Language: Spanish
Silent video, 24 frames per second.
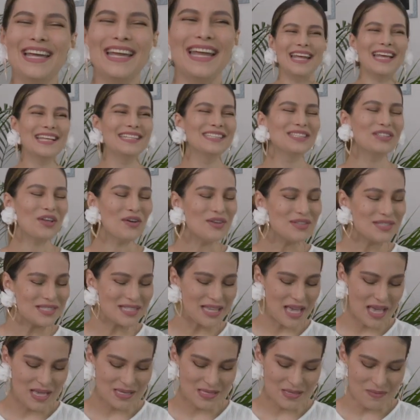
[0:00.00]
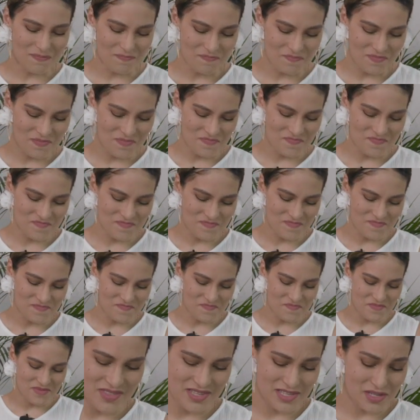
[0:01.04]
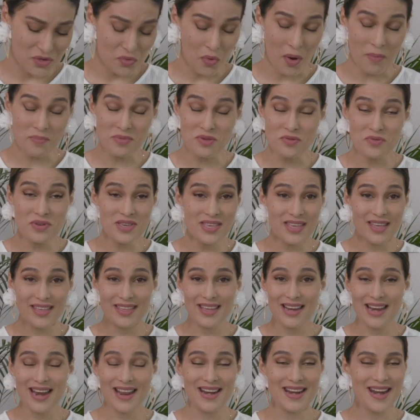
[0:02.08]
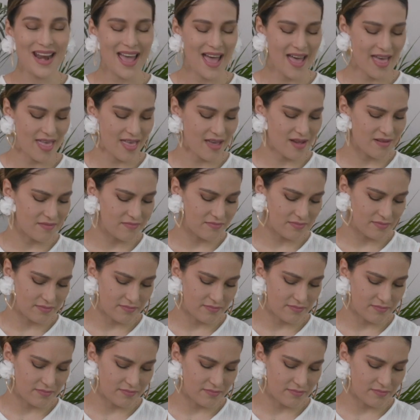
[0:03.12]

Entonces, mm, llegó a mi vida de la nada,